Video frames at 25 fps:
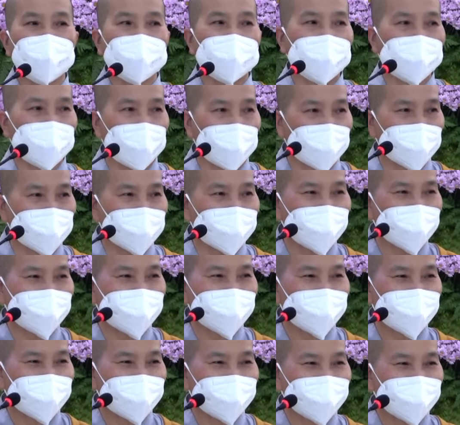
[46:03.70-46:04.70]
cho rồi.
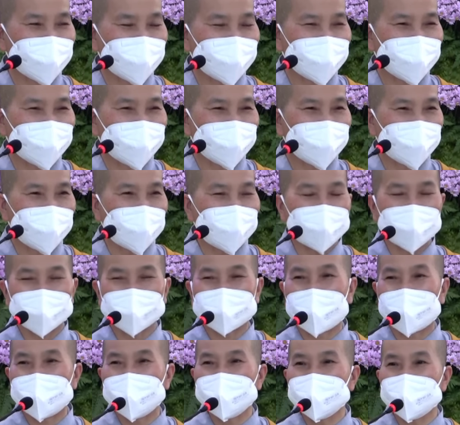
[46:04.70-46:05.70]
Nhưng mà
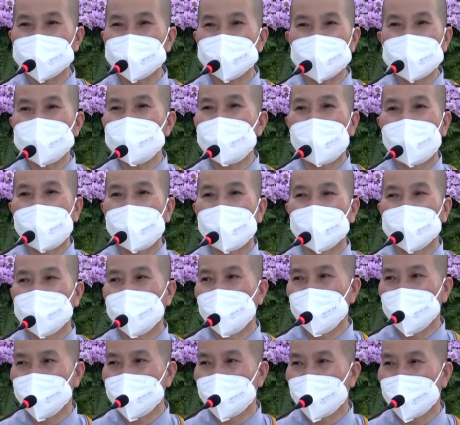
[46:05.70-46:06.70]
tại vì mấy bà
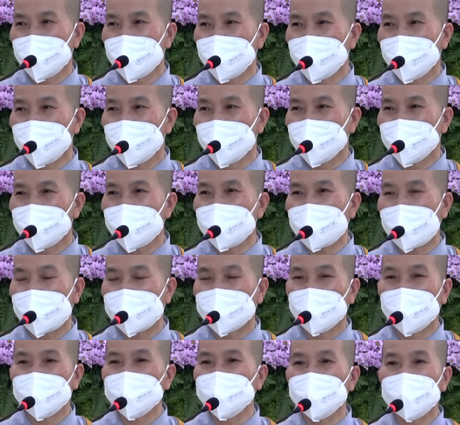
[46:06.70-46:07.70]
không mà, mấy bà
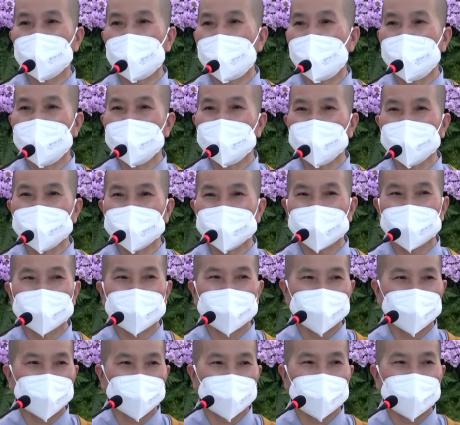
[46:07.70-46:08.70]
nói tôi ế, cho
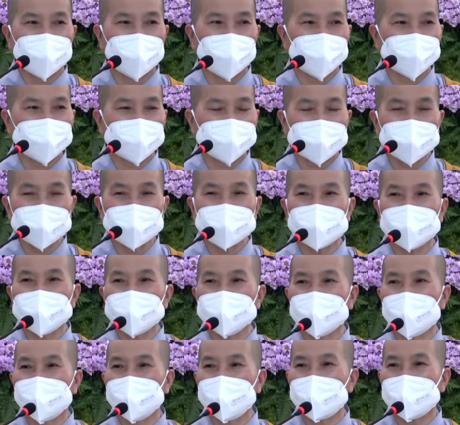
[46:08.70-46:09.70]
nên tôi muốn chứng
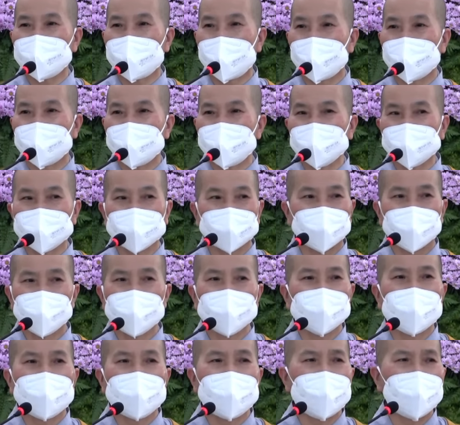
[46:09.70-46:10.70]
minh cho mấy bà biết là tôi
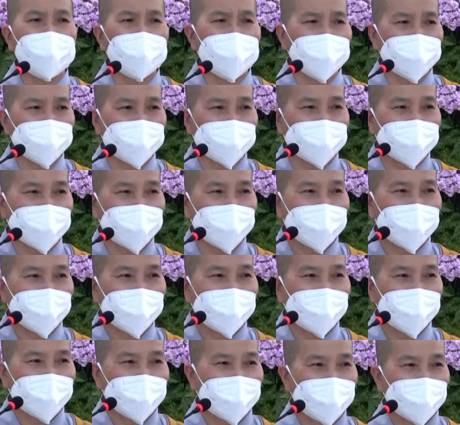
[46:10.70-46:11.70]
không có ế.
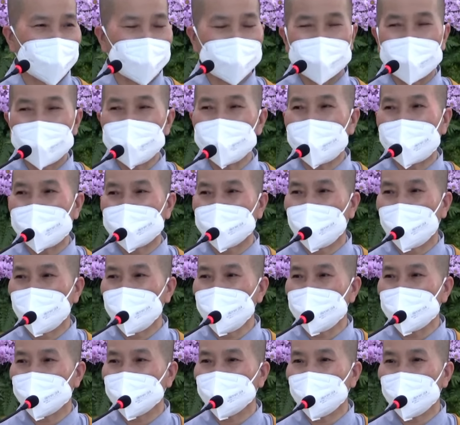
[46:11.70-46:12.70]
Rồi mấy bà
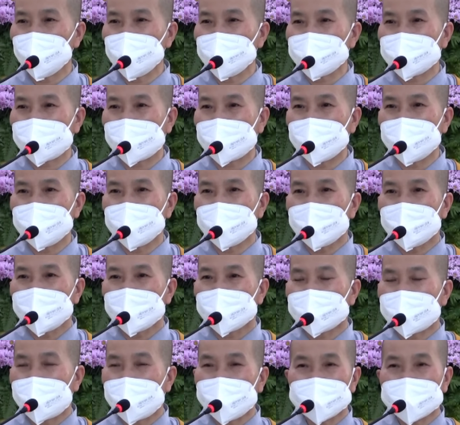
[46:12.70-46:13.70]
nói là tôi cây
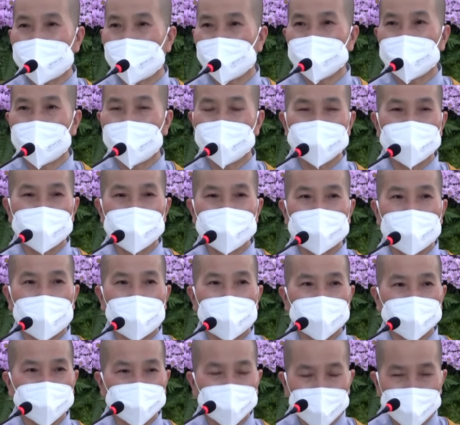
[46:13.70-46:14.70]
gái độc không có
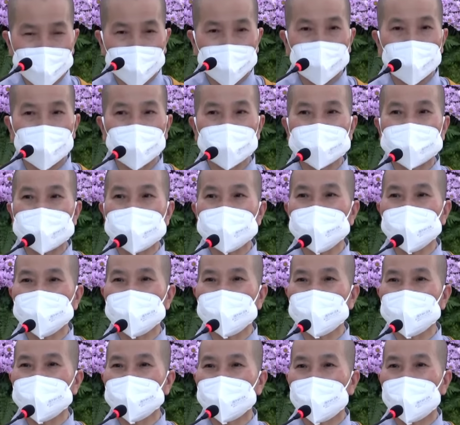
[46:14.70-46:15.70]
con, tôi cũng muốn chứng
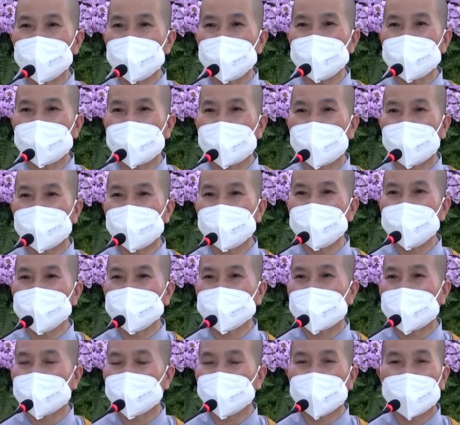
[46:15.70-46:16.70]
minh cho mấy bà
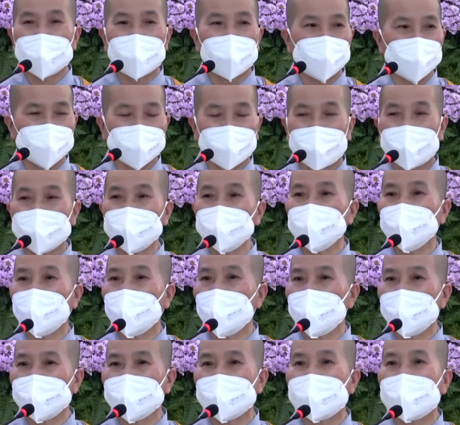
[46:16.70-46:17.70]
biết rằng không phải
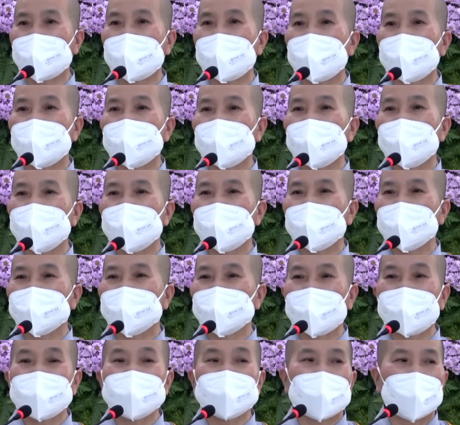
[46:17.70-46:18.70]
tôi là
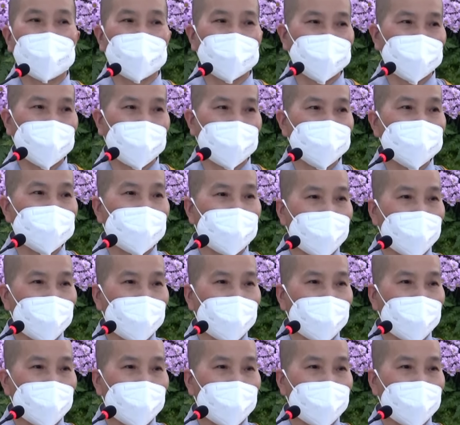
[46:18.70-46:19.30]
gái độc không